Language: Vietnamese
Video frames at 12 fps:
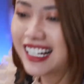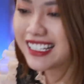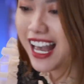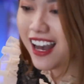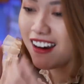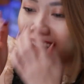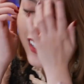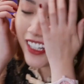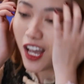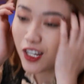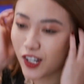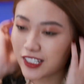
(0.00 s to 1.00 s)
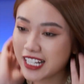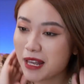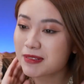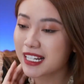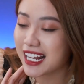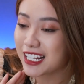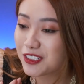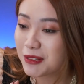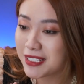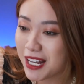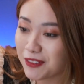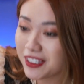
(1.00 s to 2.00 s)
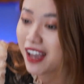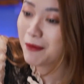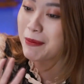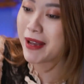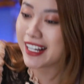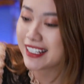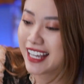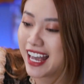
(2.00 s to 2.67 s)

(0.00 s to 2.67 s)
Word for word: Cả nhà ơi Có gì em Ủa? sẽ livestream sau nhá Bye bye cả